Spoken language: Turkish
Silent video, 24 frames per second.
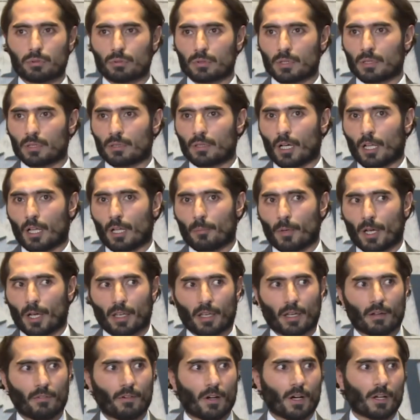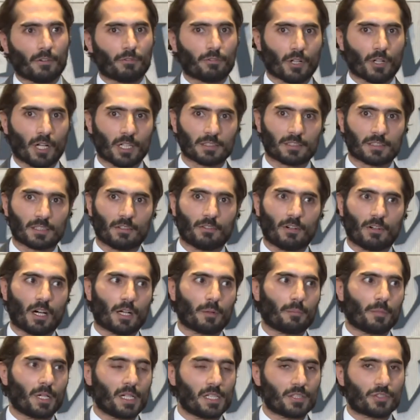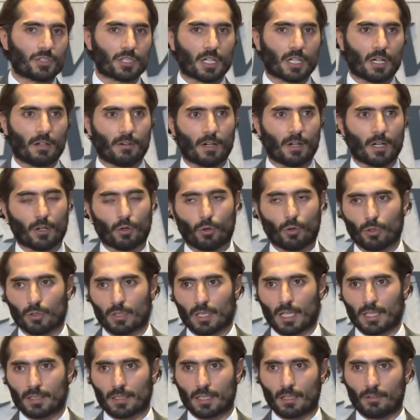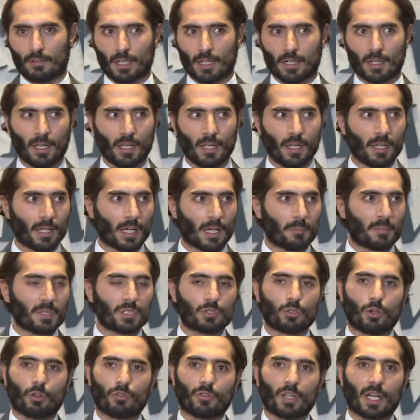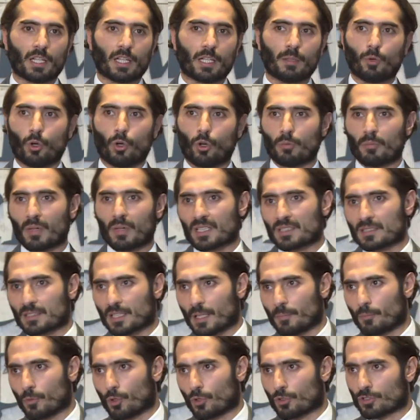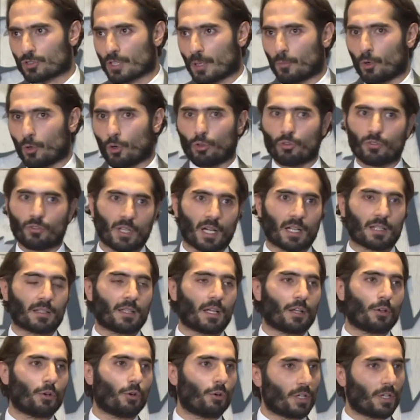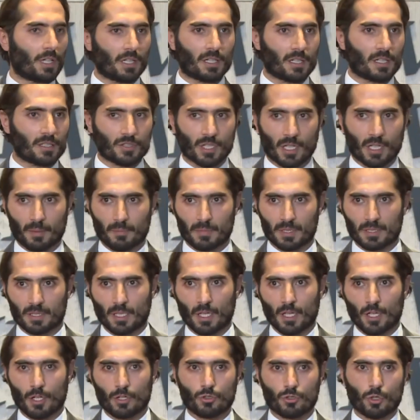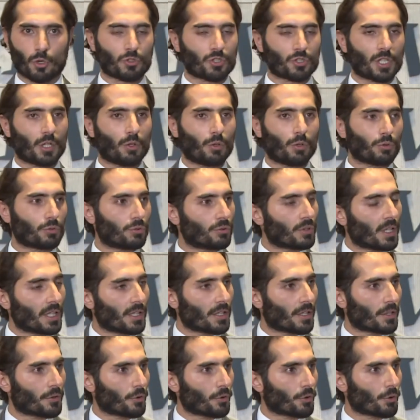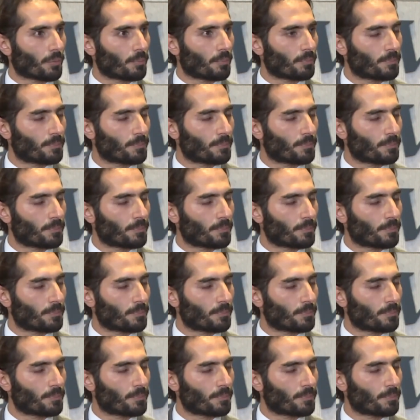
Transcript: Burada Almanya var, Fransa var, Belçika var, Hollanda var. Ya biz onlar gibi olmak istemiyoruz ama onlardan öğreneceğimiz çok şey olduğuna inanıyorum.